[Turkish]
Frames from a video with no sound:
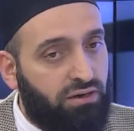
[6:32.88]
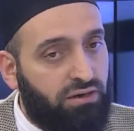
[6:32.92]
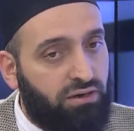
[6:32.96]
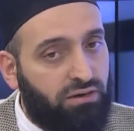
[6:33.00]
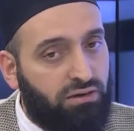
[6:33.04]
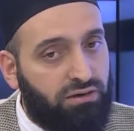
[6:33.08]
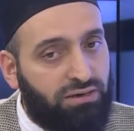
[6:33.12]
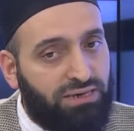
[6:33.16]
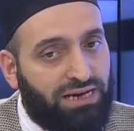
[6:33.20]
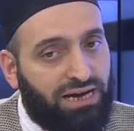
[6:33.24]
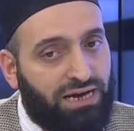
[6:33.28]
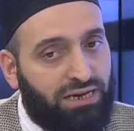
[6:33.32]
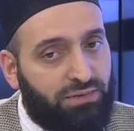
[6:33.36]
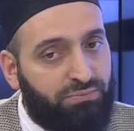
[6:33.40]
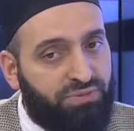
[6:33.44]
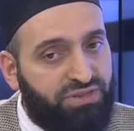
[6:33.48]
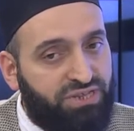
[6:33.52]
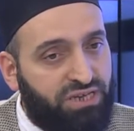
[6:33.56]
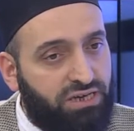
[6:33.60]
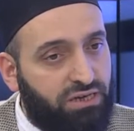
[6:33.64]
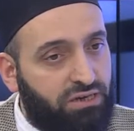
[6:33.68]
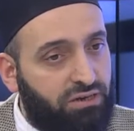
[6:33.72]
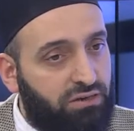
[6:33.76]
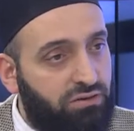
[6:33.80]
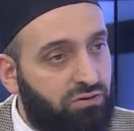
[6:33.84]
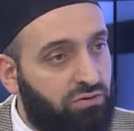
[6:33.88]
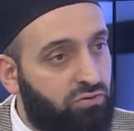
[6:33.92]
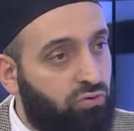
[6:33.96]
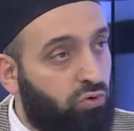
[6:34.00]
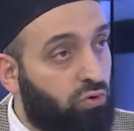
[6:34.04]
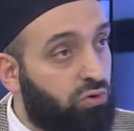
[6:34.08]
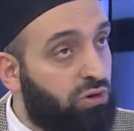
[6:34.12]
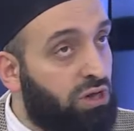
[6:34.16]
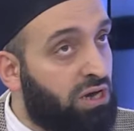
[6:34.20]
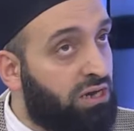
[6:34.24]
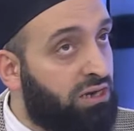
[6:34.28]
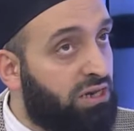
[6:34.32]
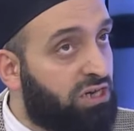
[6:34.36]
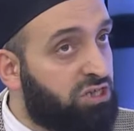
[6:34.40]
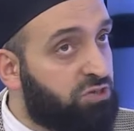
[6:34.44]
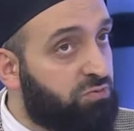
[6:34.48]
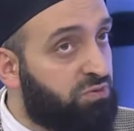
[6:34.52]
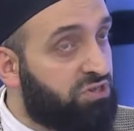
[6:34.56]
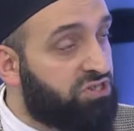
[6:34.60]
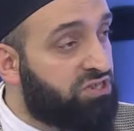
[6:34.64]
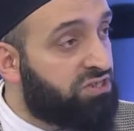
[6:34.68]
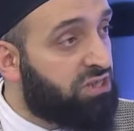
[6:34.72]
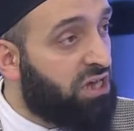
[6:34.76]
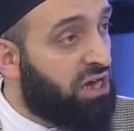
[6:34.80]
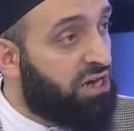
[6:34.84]
Yani bir de
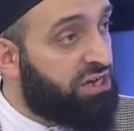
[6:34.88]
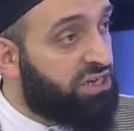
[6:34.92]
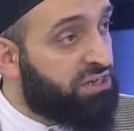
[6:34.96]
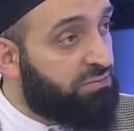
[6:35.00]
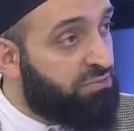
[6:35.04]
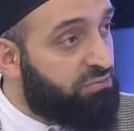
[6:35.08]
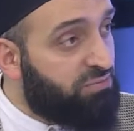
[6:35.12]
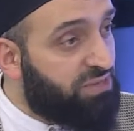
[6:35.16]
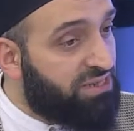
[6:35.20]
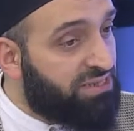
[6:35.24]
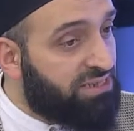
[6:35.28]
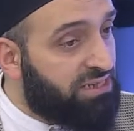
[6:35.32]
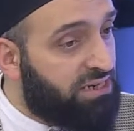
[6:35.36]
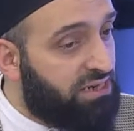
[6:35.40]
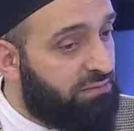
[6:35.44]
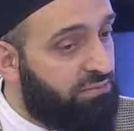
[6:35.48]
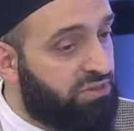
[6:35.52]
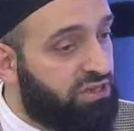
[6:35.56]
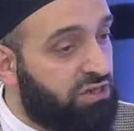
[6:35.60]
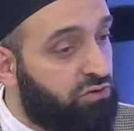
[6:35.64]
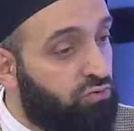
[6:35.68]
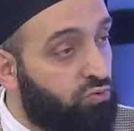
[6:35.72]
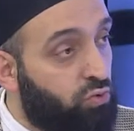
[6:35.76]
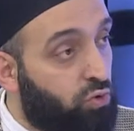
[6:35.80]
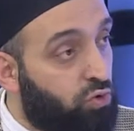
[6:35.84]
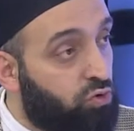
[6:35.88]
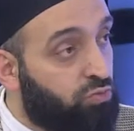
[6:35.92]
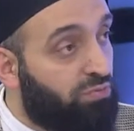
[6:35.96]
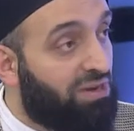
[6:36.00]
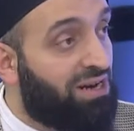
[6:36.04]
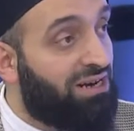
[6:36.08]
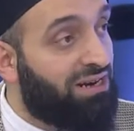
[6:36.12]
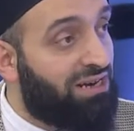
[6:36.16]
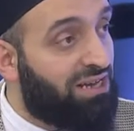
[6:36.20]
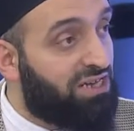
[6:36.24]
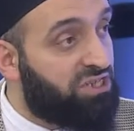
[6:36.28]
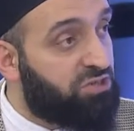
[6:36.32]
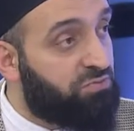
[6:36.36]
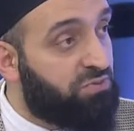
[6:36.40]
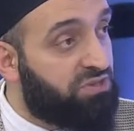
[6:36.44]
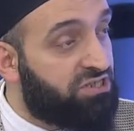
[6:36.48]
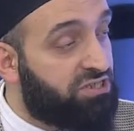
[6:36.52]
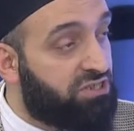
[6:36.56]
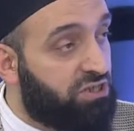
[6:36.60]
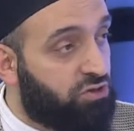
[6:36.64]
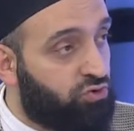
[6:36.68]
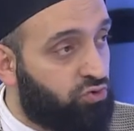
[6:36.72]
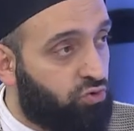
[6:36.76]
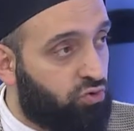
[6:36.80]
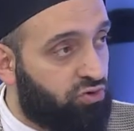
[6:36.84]
kolaylaşması da ayrı bir mesele bir de normalleşmesi
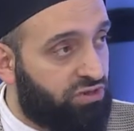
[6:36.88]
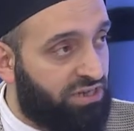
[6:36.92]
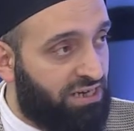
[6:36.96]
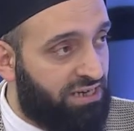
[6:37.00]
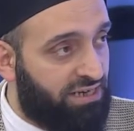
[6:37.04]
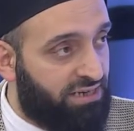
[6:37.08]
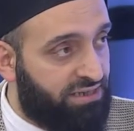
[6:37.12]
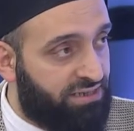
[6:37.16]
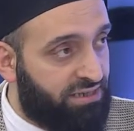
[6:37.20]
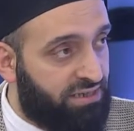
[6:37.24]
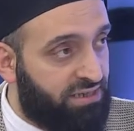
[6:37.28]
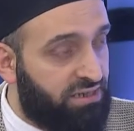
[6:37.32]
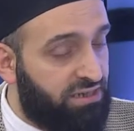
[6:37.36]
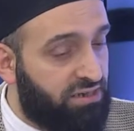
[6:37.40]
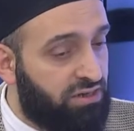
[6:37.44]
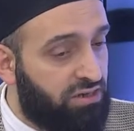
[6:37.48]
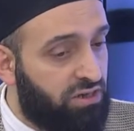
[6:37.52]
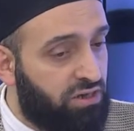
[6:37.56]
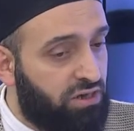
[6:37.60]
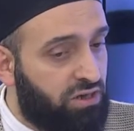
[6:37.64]
de çok tehlikeli.